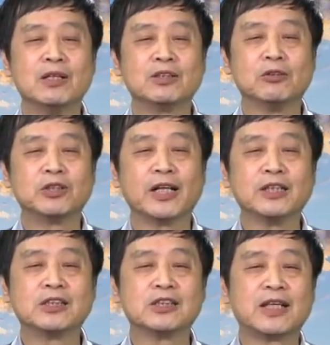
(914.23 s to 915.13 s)
手枪
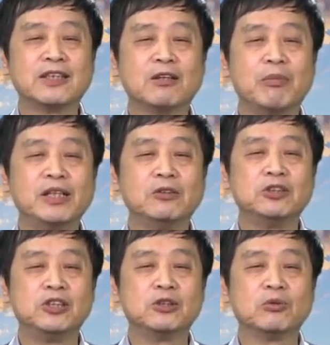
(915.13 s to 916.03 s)
的子弹就没有
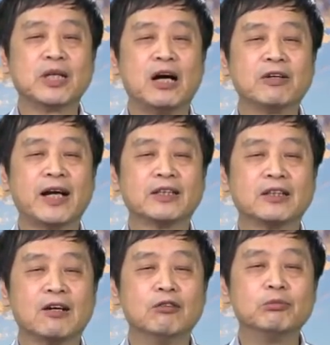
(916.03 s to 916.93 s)
击中高岗的
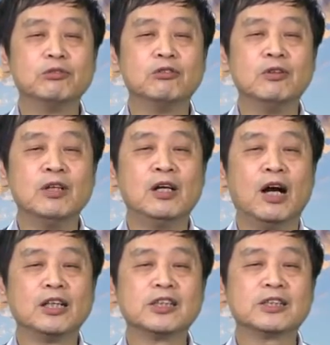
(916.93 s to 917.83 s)
头部，
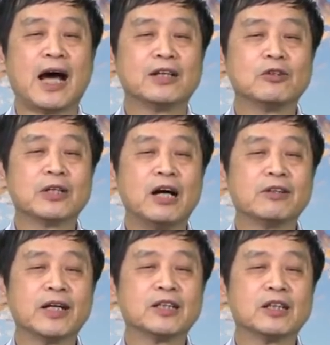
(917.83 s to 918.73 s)
而是插着
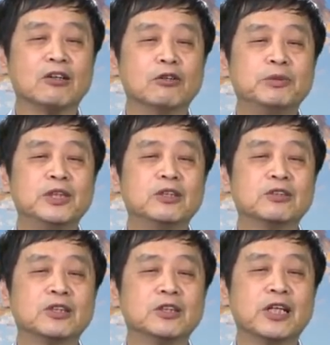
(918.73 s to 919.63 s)
高岗的头皮就
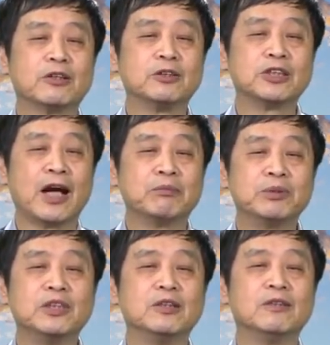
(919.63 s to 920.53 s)
射向了墙
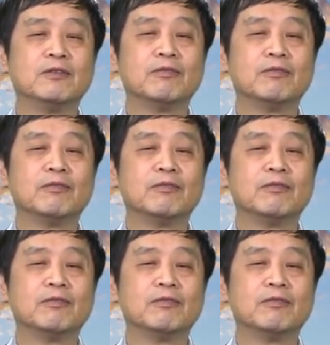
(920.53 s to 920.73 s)
壁。